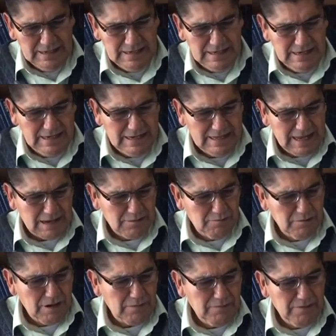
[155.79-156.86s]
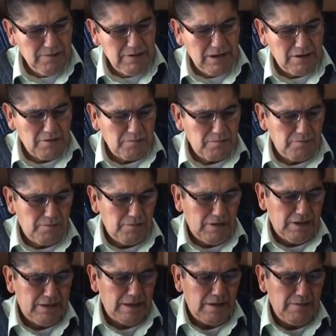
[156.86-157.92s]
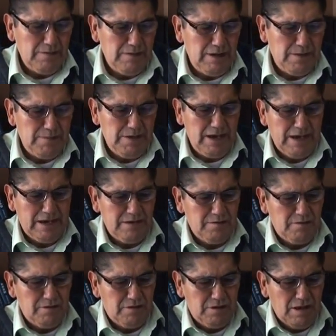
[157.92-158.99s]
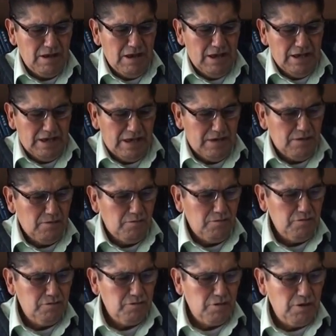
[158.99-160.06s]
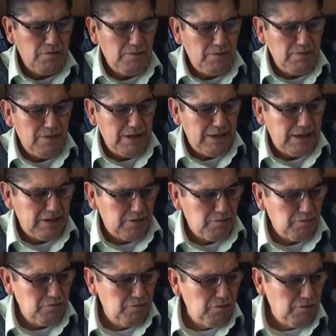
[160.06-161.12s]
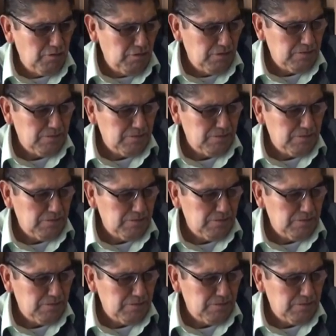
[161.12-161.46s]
Y en algunas Biblias, como esta Biblia mía que yo, que yo uso, es Biblia de estudio,